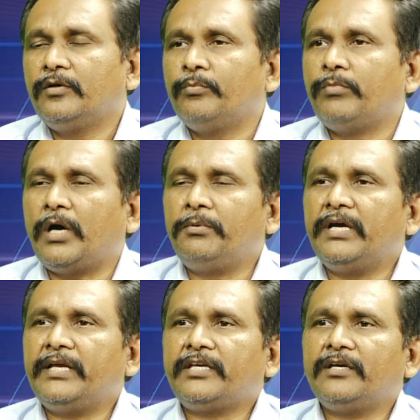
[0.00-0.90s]
బాబు
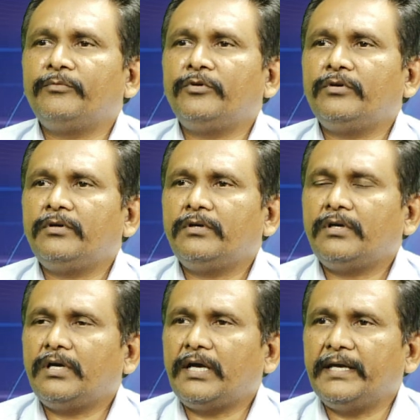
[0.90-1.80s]
గారికి ఏమో
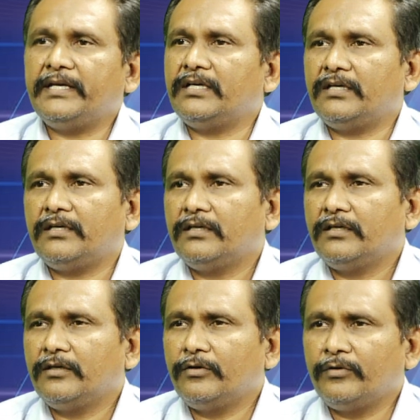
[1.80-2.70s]
ఆయన
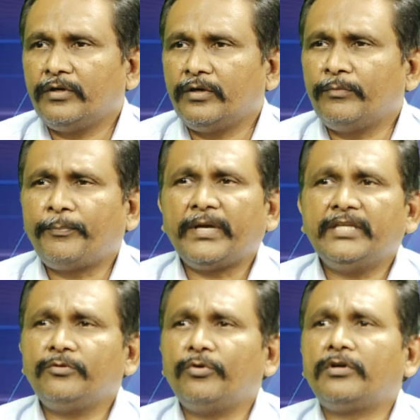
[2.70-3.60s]
ముప్పై
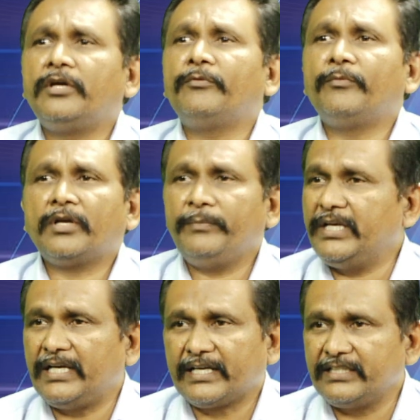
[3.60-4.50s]
ఐదు కోట్లేమో మొన్న
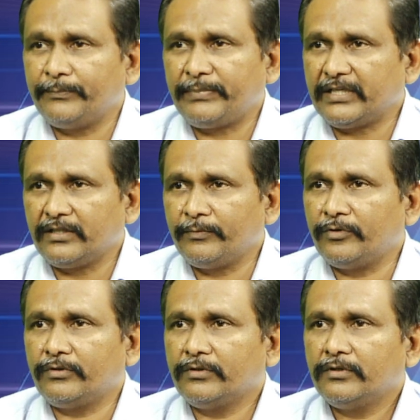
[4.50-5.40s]
మీరే లెక్క చెప్పారు అదేమో
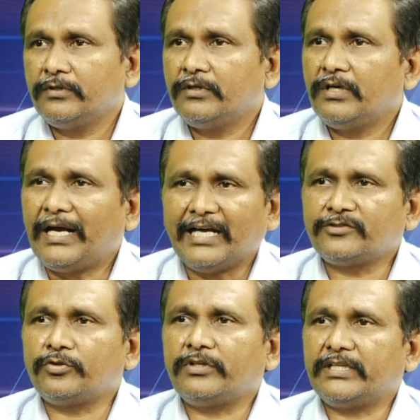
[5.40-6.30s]

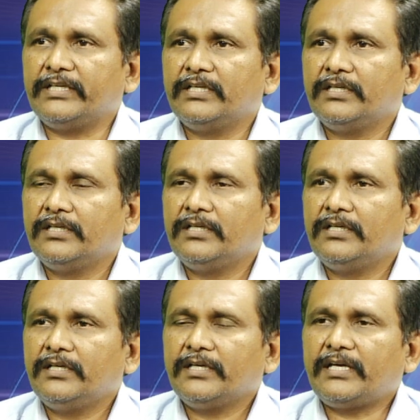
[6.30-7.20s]
ఆస్తుంటుంది
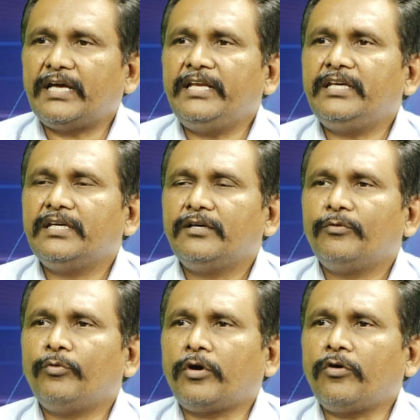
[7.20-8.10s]
కానీ
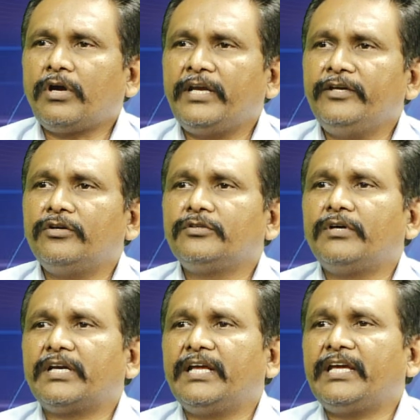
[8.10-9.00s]
ఒక్కొక్క నియోజకవర్గానికి